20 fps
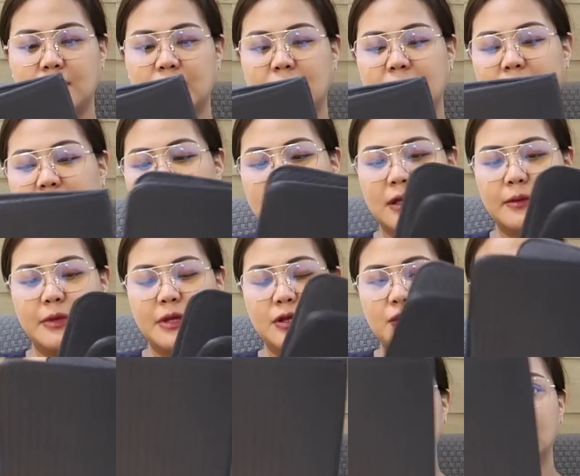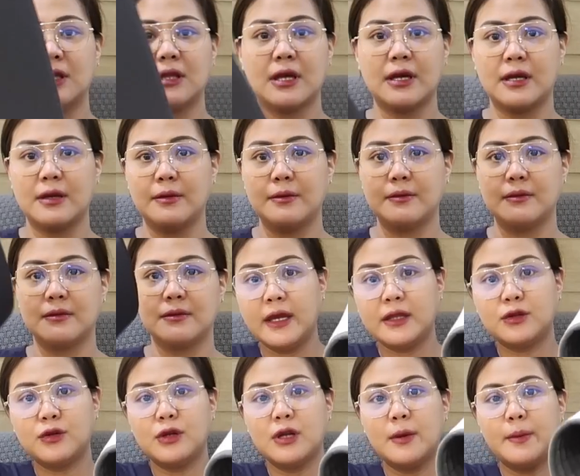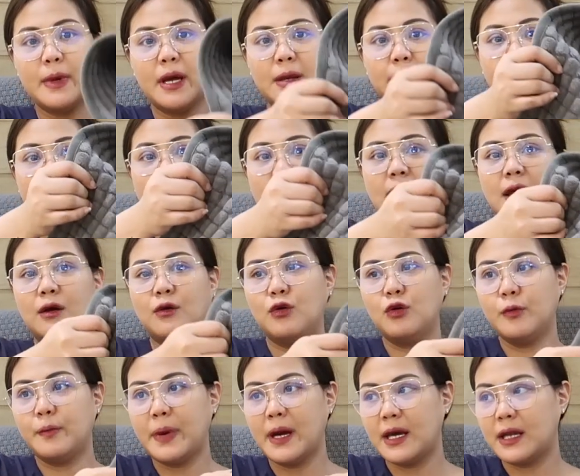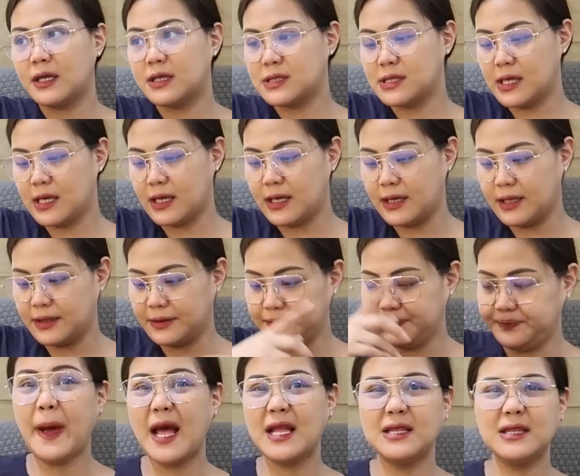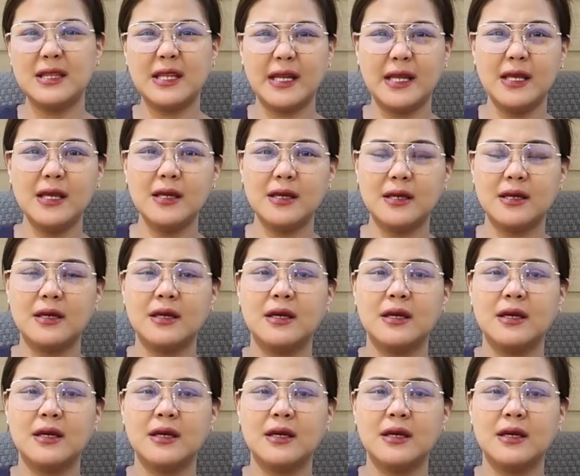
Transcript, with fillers: Matatabi nyo anytime. Ito naman, bala ko para sa pantry.